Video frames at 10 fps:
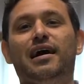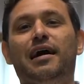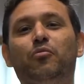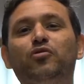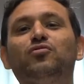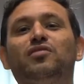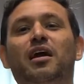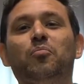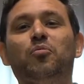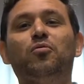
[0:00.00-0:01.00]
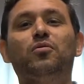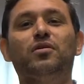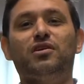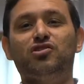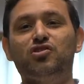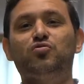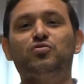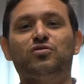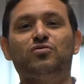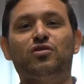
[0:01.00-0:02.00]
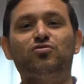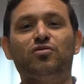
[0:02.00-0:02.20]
há muito tempo que a gente usa no nosso